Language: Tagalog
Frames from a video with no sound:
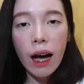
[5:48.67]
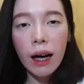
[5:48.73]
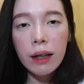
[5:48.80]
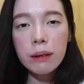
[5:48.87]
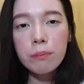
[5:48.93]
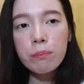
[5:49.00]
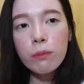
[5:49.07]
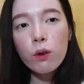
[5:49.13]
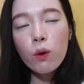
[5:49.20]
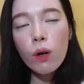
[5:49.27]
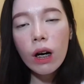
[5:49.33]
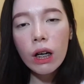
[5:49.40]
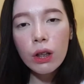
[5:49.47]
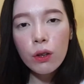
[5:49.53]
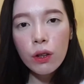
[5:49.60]
Um,
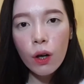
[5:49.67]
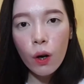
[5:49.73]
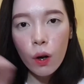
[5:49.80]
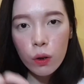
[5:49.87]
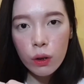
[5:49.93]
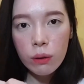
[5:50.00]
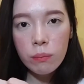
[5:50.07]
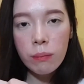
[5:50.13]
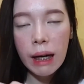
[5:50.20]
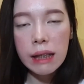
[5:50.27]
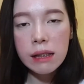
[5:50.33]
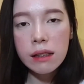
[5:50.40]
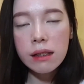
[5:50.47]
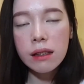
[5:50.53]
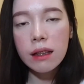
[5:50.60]
kukuha kayo ng cotton
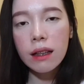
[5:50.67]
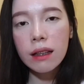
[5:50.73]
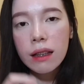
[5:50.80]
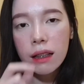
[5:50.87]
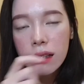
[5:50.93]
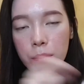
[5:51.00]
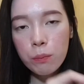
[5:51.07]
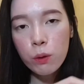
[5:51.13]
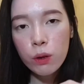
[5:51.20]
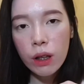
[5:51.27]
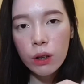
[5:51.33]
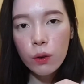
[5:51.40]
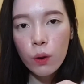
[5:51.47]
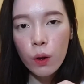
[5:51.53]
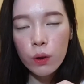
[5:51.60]
buds. Ididip nyo
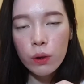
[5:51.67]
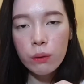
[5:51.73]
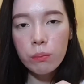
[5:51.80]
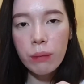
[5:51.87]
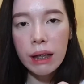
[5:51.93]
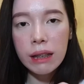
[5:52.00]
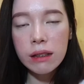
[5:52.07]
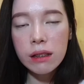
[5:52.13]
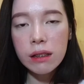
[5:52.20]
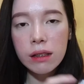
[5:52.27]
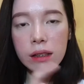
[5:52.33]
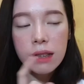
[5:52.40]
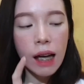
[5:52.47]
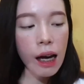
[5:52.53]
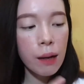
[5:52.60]
lang yung cotton buds
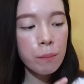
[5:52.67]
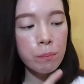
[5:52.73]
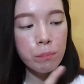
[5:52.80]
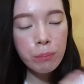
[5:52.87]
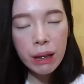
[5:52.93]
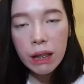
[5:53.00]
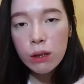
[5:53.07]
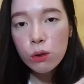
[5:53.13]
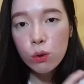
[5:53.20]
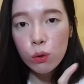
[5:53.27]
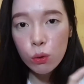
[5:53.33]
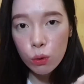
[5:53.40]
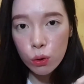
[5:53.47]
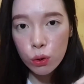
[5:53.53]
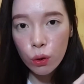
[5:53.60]
sa pink
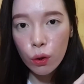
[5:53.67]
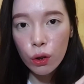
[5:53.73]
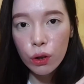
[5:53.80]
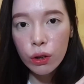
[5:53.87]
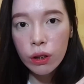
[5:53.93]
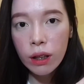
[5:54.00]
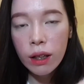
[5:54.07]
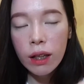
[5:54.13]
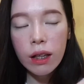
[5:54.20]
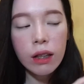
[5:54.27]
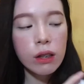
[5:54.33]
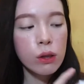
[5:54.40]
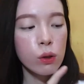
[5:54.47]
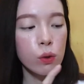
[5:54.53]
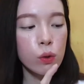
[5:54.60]
solution.
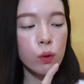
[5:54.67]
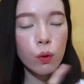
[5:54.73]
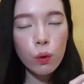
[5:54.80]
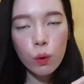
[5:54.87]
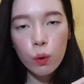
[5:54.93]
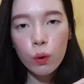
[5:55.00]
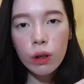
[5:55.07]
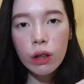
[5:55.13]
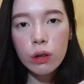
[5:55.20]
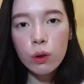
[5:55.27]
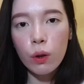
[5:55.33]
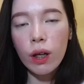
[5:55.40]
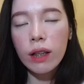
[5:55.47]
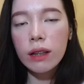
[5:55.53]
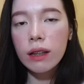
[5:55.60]
Yun yung kukunin
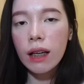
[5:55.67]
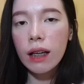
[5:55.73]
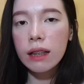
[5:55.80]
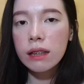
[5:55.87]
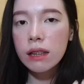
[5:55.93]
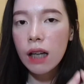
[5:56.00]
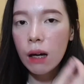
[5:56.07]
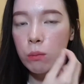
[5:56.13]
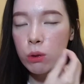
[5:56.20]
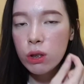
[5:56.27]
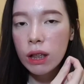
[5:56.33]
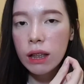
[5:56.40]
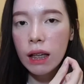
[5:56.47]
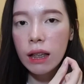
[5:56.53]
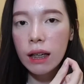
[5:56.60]
nyo. And then, saka mo
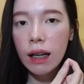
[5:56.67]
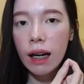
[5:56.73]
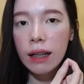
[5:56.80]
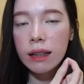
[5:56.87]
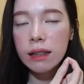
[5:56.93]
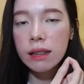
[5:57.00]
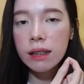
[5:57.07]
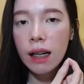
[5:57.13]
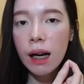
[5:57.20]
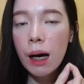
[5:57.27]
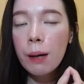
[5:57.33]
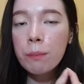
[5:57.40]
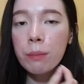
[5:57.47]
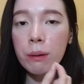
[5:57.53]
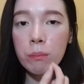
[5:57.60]
siya ilalagay
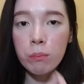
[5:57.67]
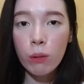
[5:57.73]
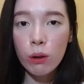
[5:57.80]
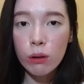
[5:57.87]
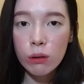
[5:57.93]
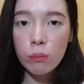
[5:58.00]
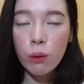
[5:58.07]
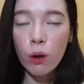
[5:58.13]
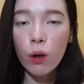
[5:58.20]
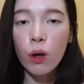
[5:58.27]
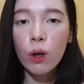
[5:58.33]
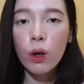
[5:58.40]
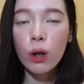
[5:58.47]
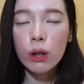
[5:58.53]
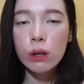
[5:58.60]
sa pimple mo.
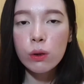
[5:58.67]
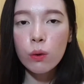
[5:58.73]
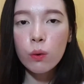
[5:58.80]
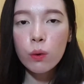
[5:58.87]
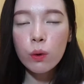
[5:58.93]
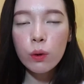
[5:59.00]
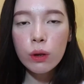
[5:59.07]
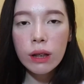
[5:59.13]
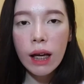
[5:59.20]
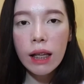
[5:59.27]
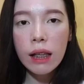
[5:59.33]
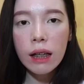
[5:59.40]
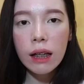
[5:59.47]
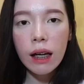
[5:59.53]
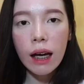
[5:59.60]
So, yun nga
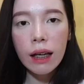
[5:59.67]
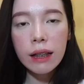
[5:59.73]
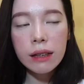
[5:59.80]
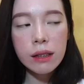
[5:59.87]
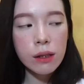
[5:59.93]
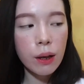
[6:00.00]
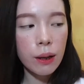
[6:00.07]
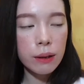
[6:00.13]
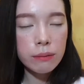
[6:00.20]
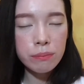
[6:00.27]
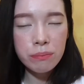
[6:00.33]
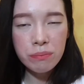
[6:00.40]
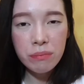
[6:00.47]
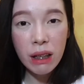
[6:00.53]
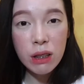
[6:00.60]
lang guys,
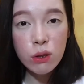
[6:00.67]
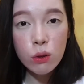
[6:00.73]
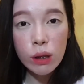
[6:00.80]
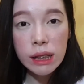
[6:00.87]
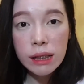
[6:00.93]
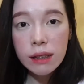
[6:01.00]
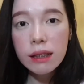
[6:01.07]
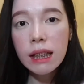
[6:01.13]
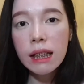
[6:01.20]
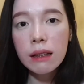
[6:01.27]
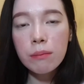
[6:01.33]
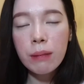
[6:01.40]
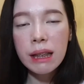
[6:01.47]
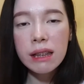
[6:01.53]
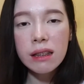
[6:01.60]
um, medyo
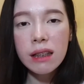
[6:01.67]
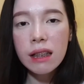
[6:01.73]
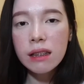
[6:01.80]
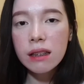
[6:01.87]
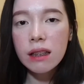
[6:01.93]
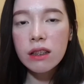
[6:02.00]
sting, may sting